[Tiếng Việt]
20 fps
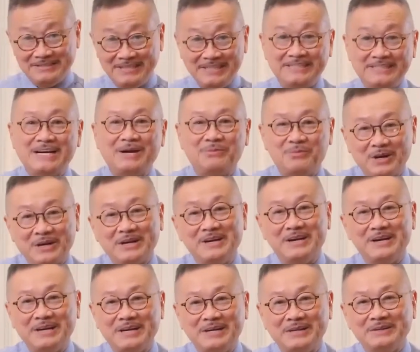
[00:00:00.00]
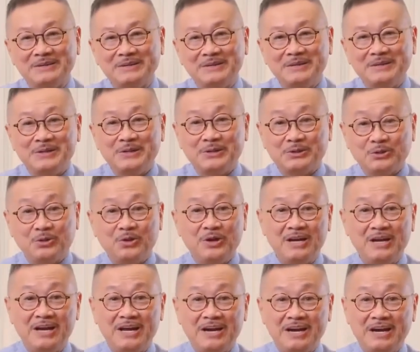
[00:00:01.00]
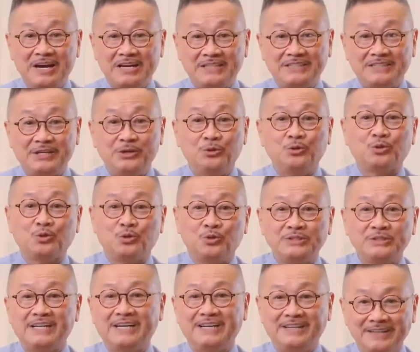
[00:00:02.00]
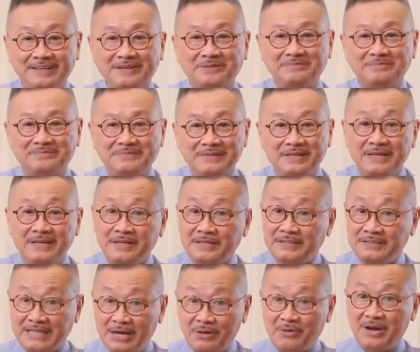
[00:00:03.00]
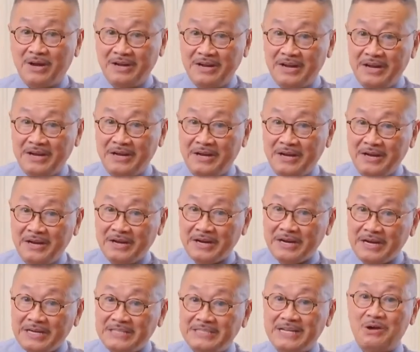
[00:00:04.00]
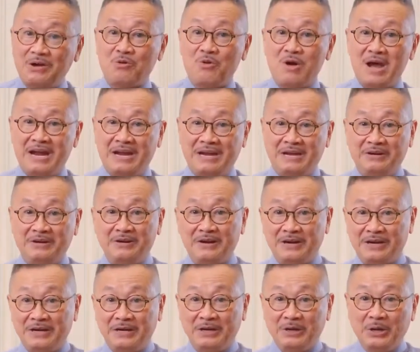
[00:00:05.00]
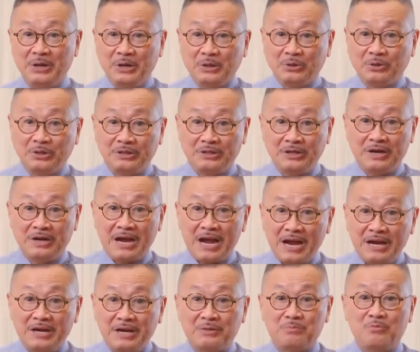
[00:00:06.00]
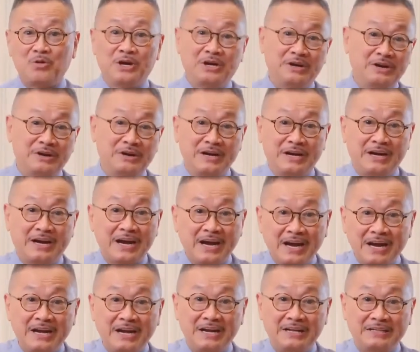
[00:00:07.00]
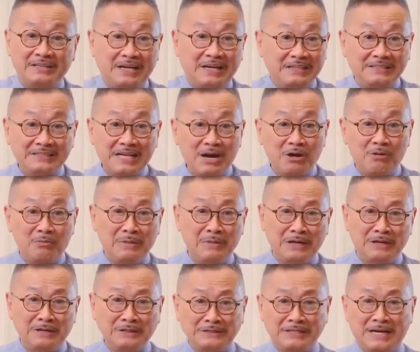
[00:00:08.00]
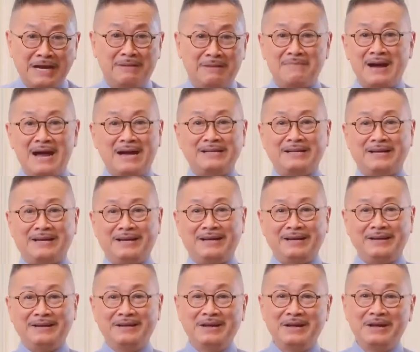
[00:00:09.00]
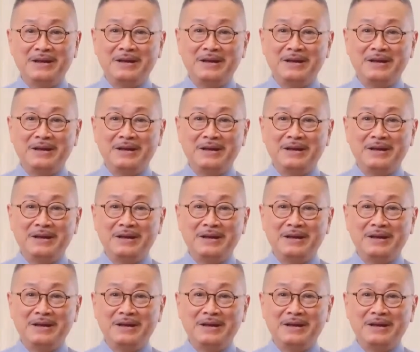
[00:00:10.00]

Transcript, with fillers: Xin chào mọi người, tôi là nghệ sĩ ưu tú Trần Đức. Dạo gần đây khi ra ngoài đường ấy, tôi thường hay được mọi người khen là tại sao mình cứ trẻ mãi thế